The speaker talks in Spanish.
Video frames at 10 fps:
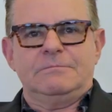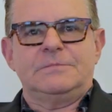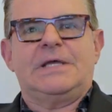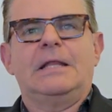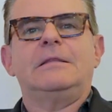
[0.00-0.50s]

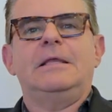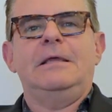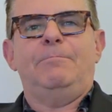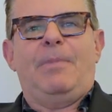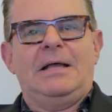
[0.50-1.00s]

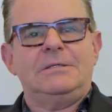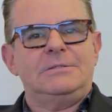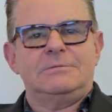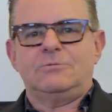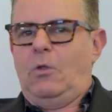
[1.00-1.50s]
Santi,
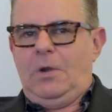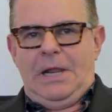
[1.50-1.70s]
Paz, todo el